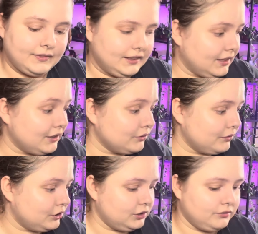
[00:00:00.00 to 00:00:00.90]
tak to
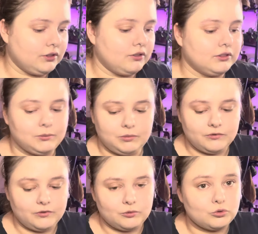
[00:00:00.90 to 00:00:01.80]
właśnie wygląda.
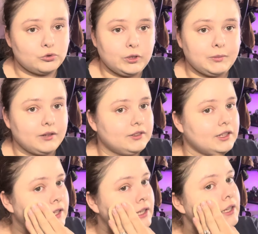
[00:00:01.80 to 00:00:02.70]
Powiem, że już naprawdę
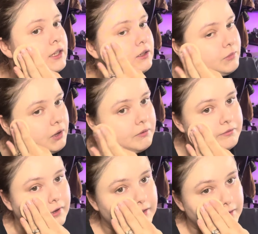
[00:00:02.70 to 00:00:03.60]
miałam
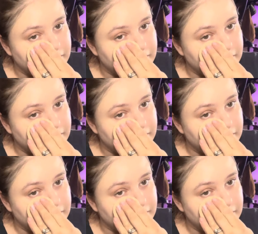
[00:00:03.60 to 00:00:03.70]
fajnie,